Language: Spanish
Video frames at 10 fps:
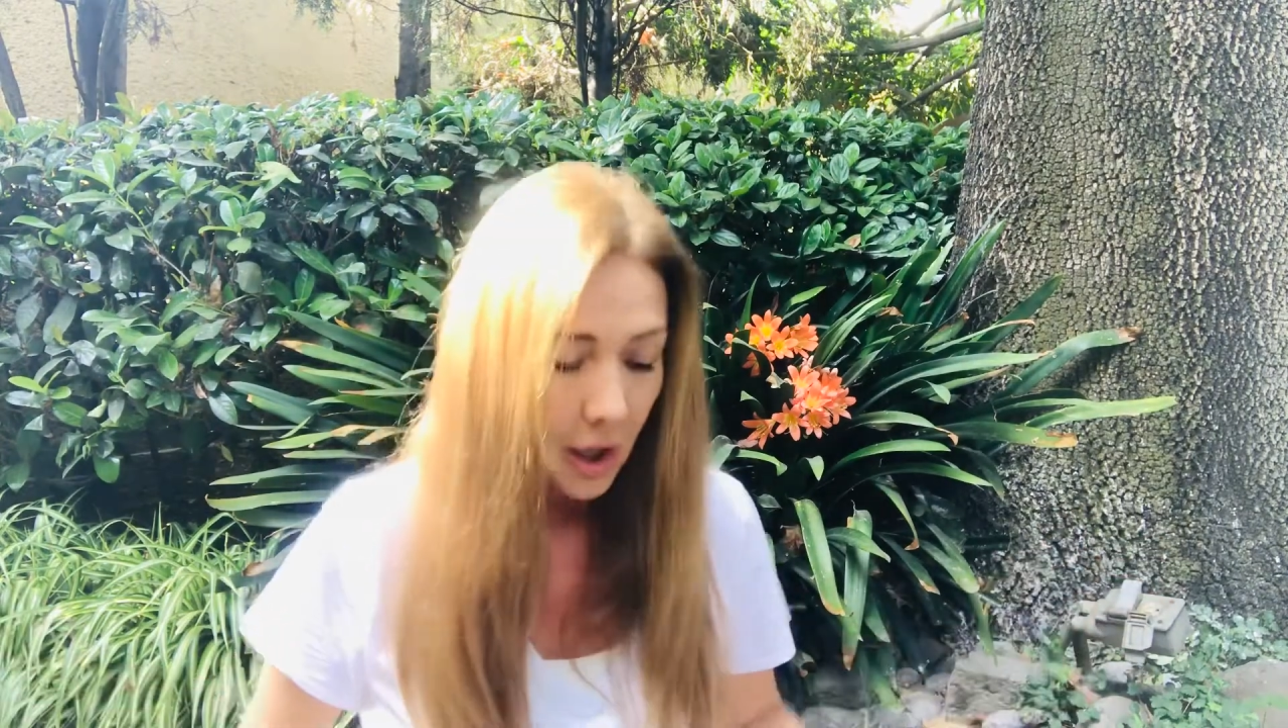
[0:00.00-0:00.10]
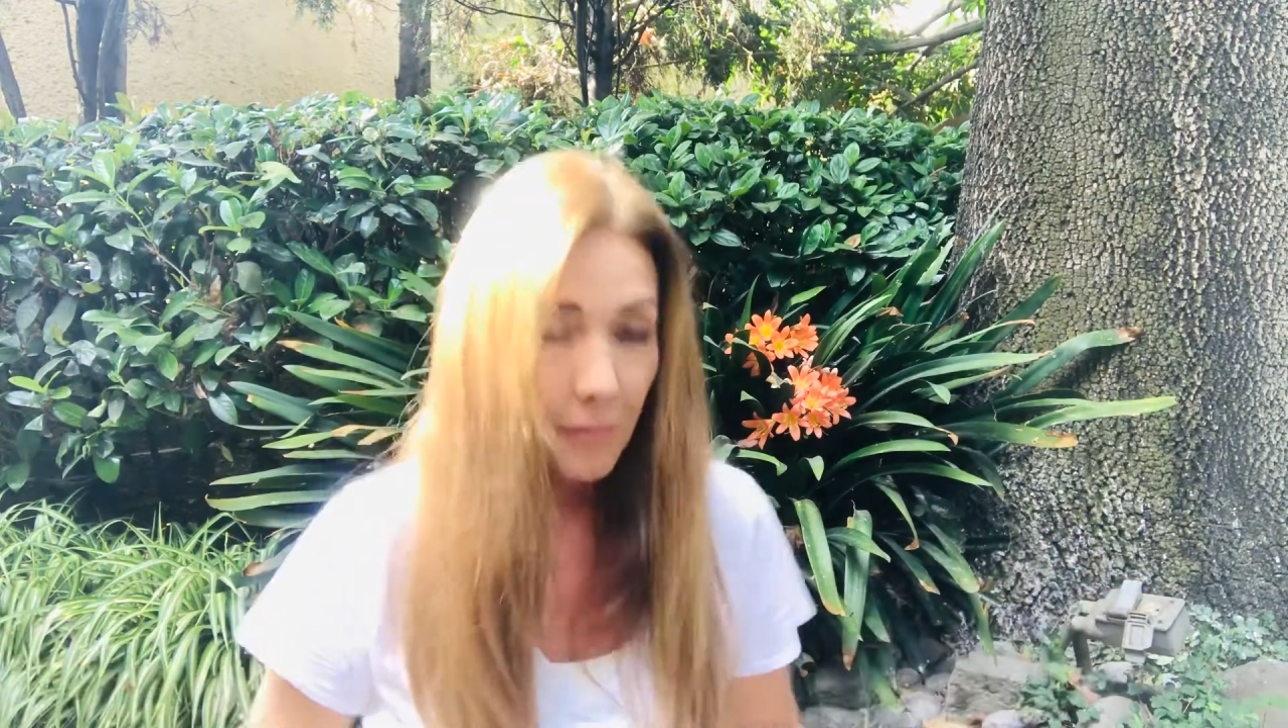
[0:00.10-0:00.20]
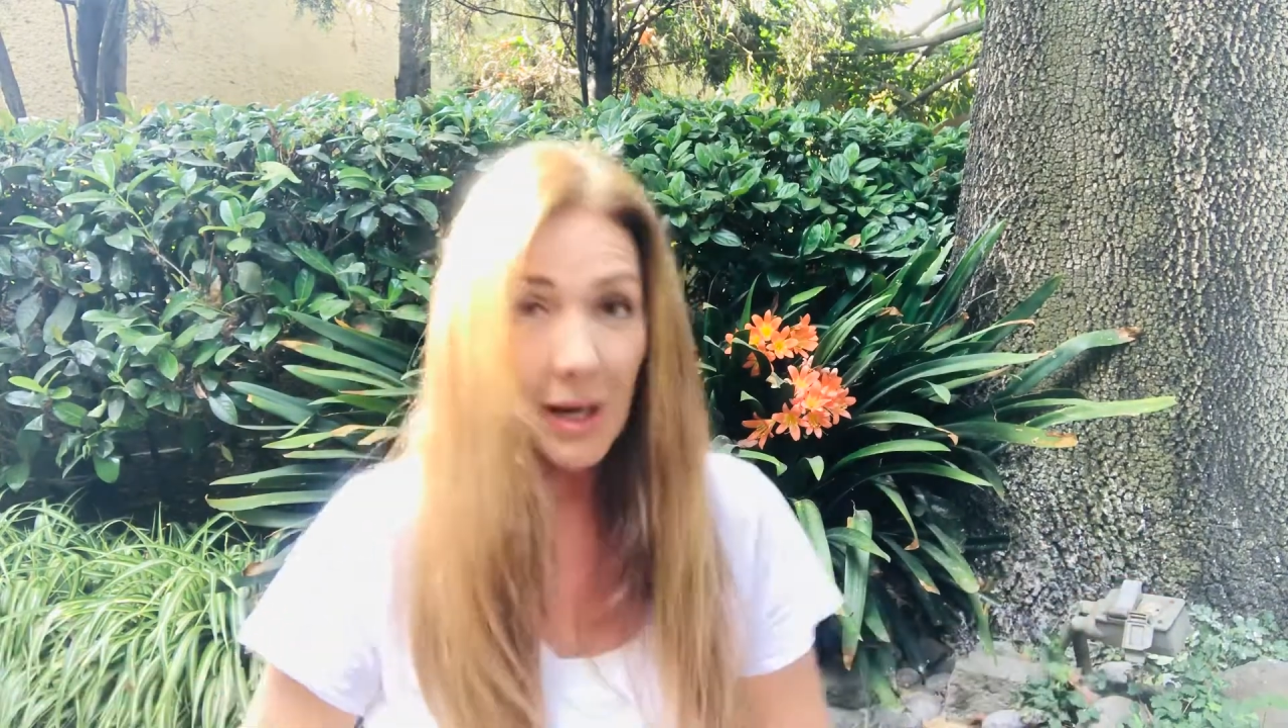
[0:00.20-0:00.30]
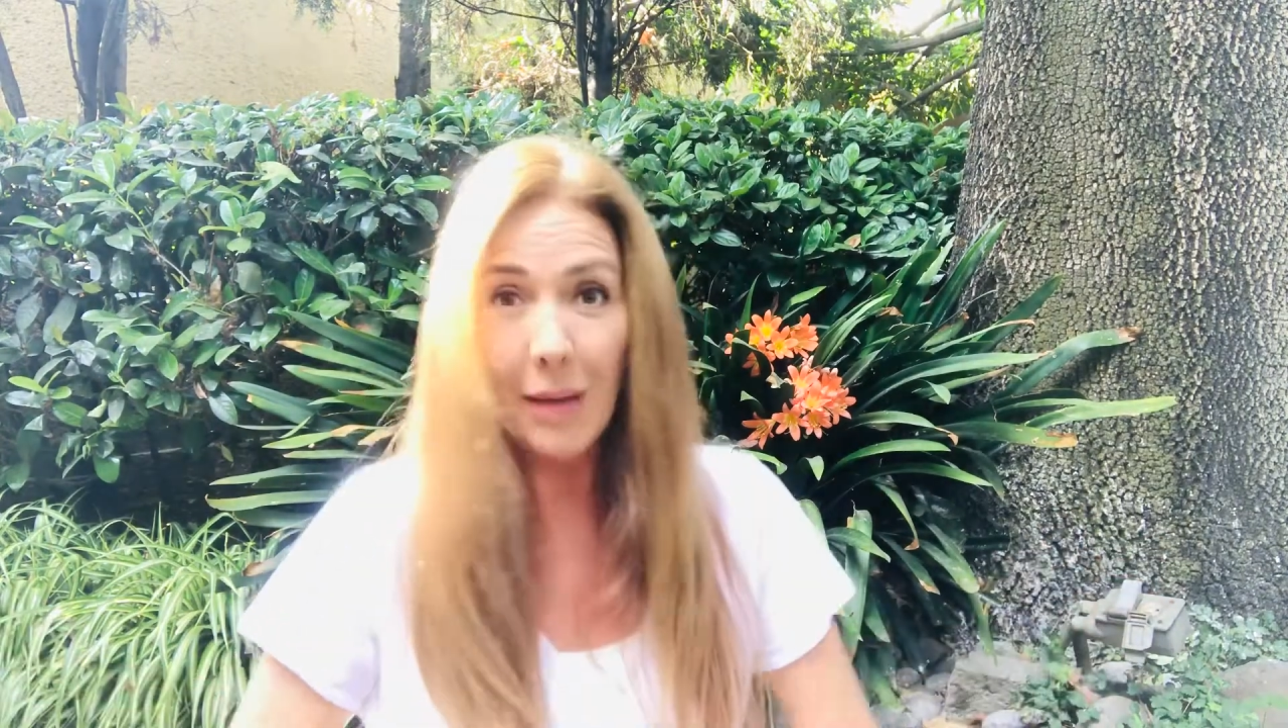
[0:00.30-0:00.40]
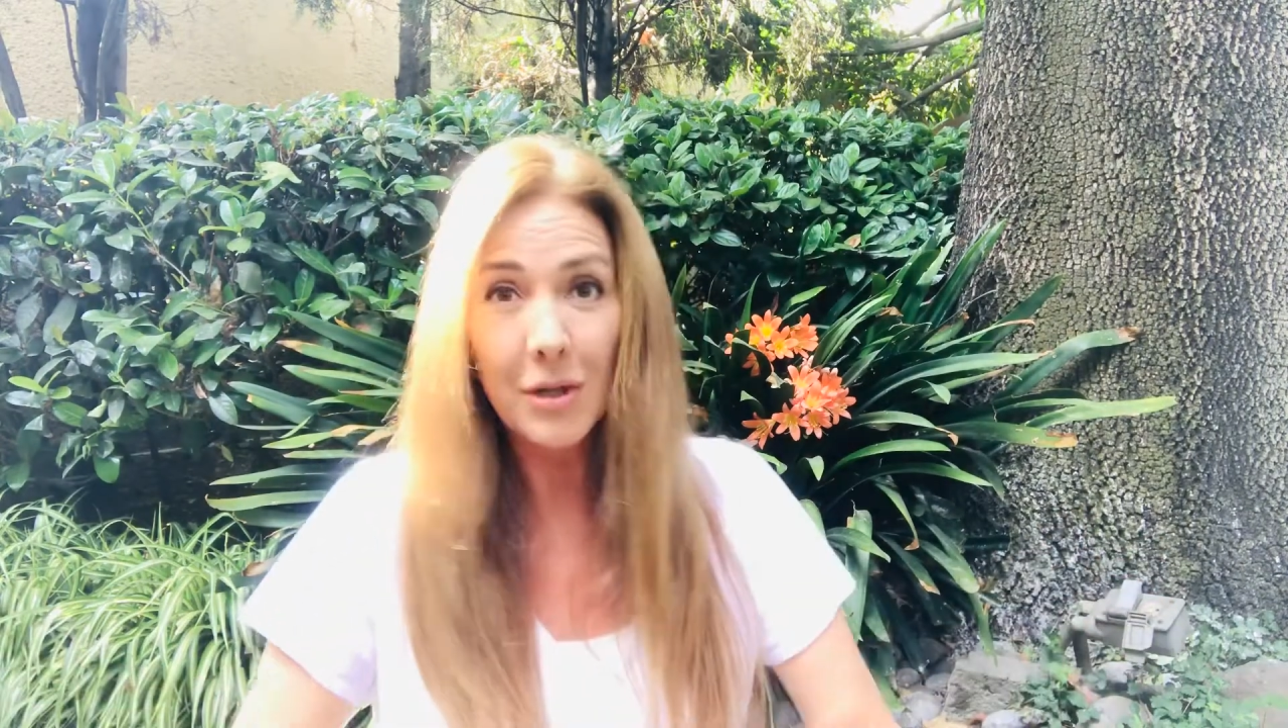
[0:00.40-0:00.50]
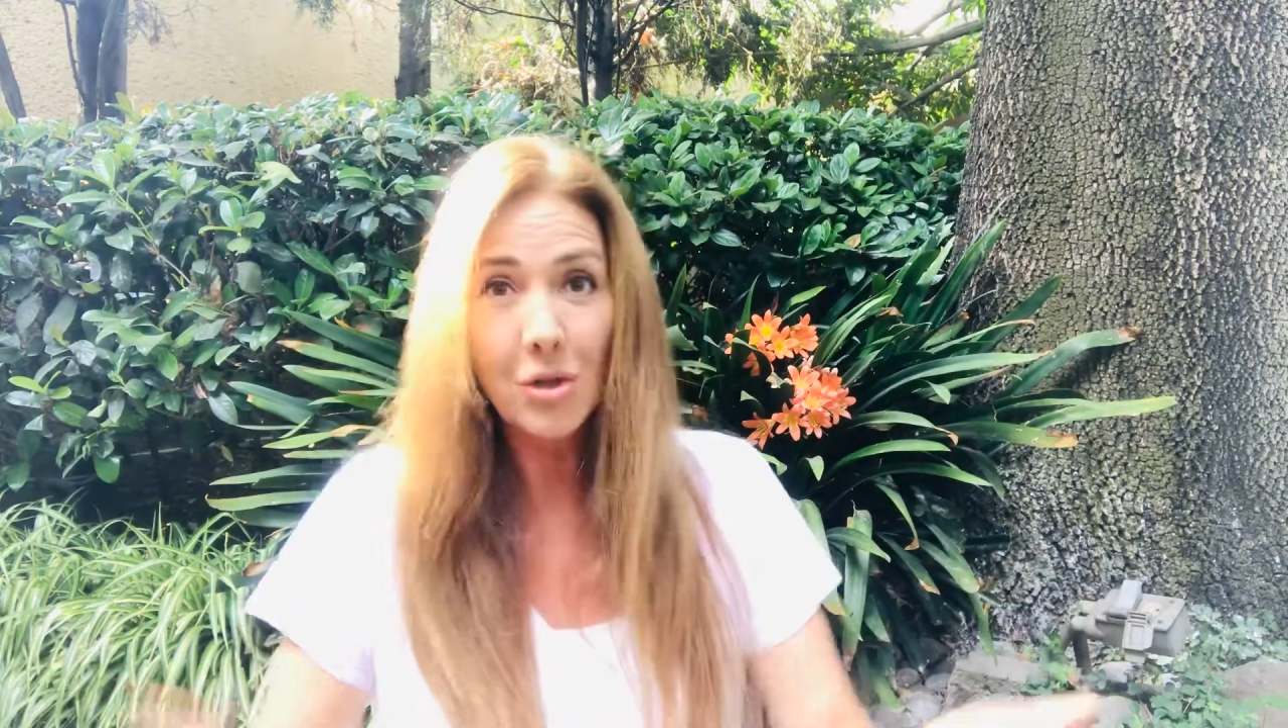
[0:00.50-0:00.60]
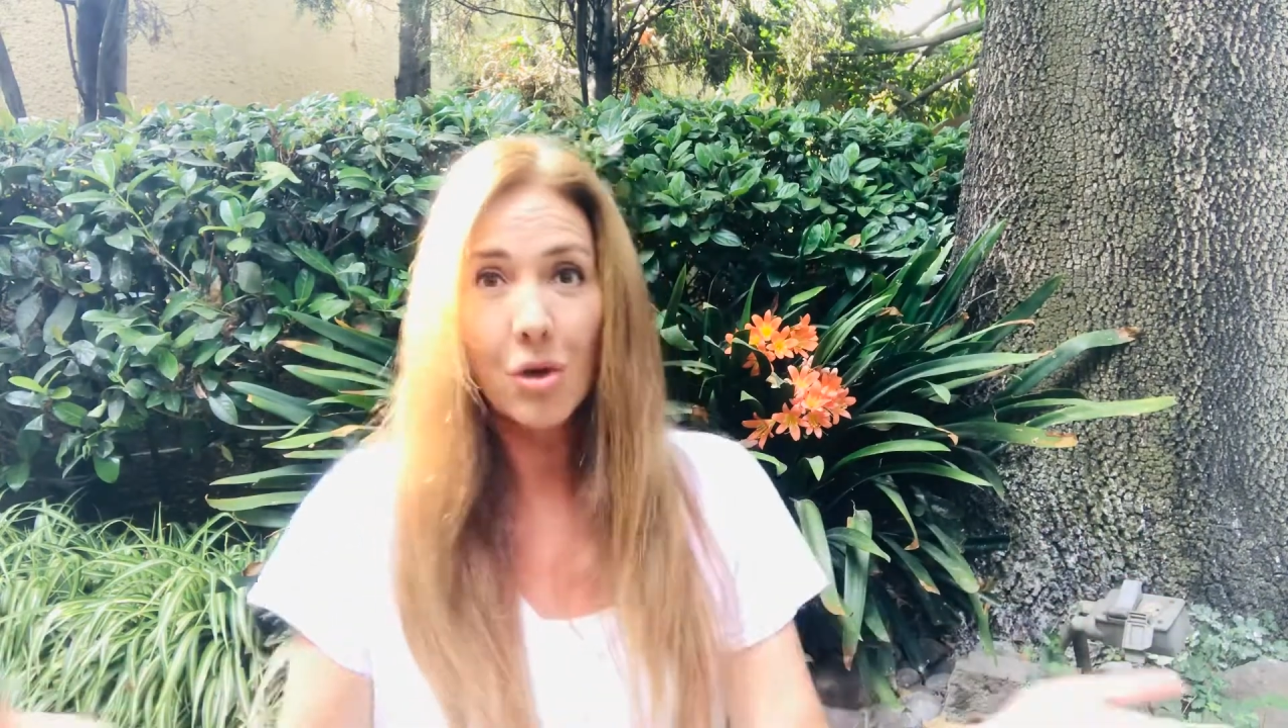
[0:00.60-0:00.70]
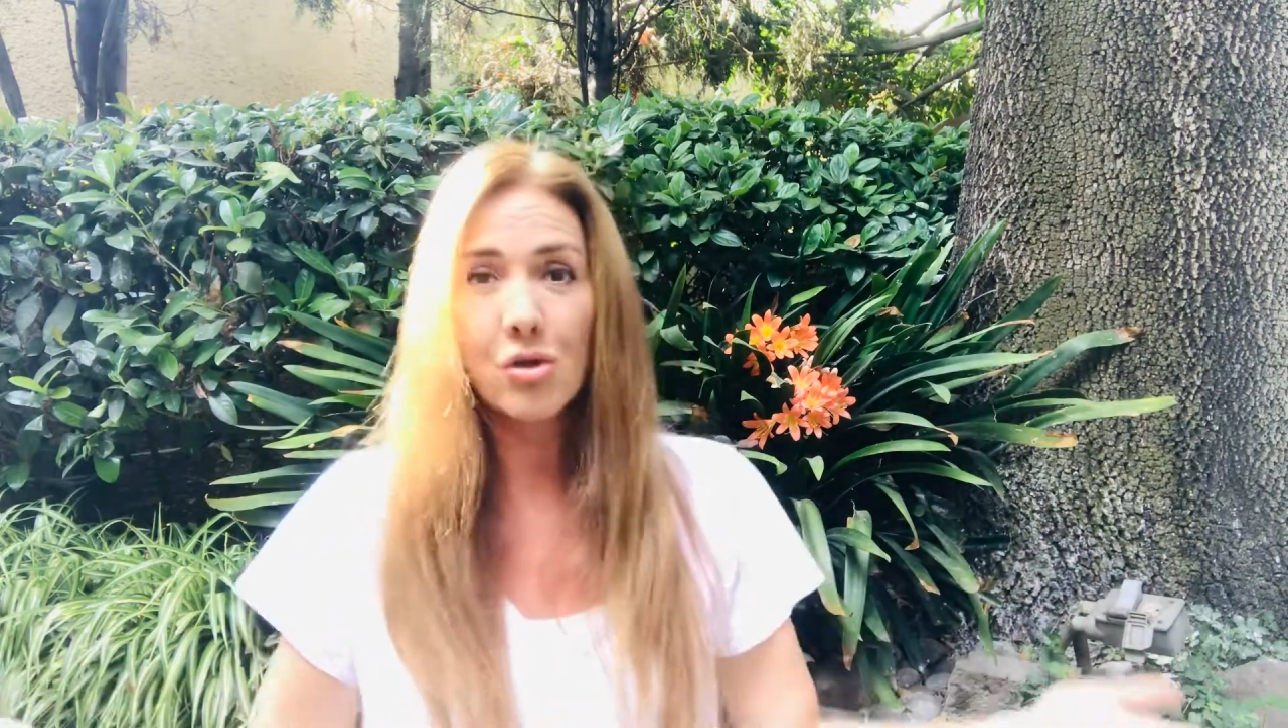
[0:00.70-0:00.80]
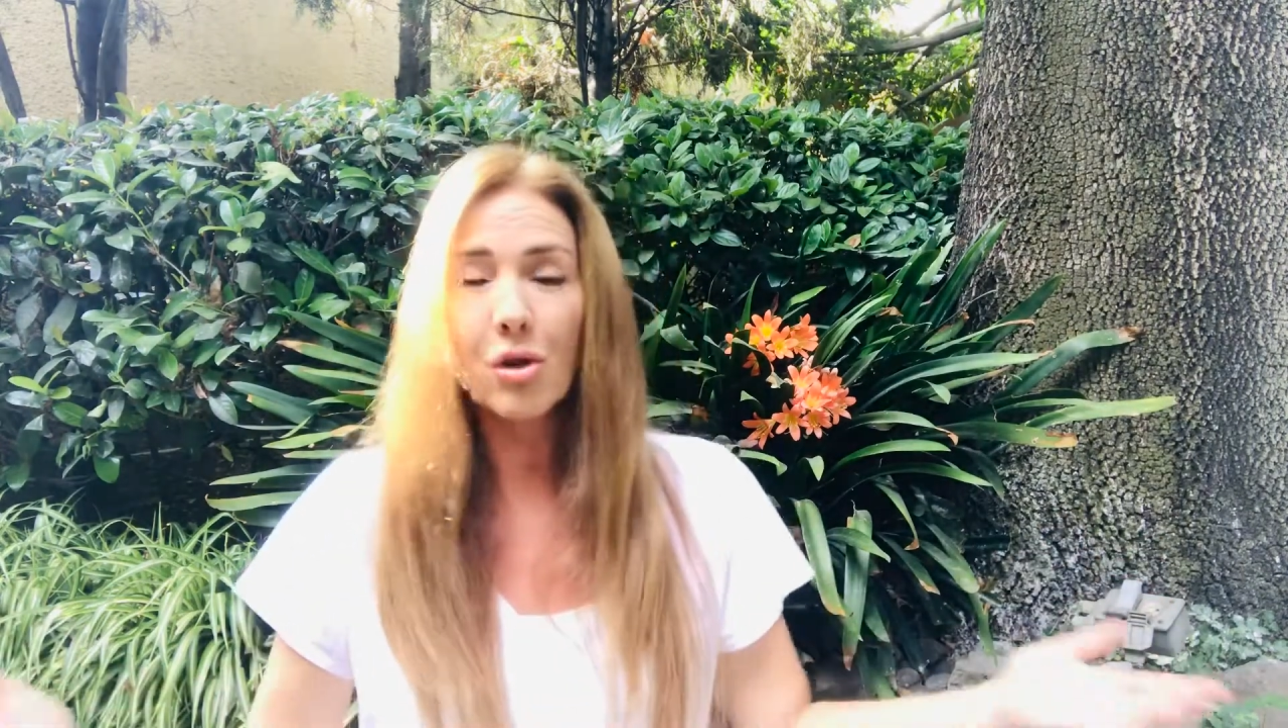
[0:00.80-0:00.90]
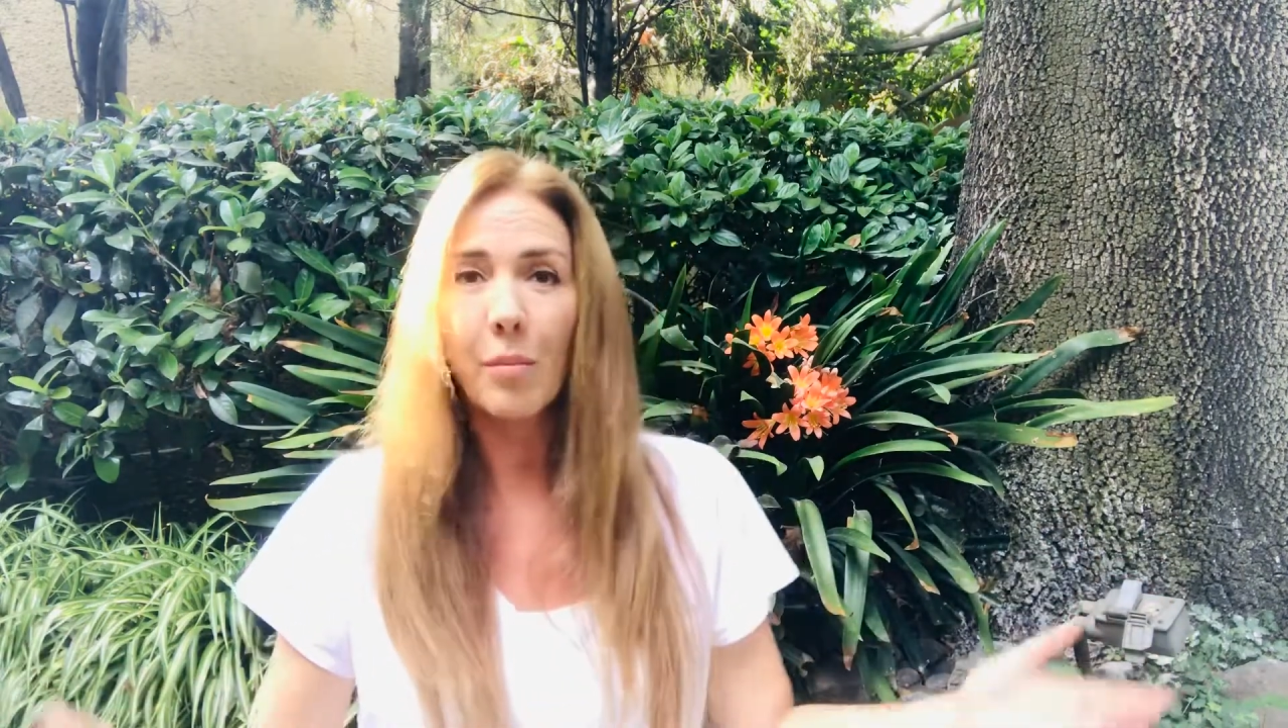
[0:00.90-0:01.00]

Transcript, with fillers: maravilloso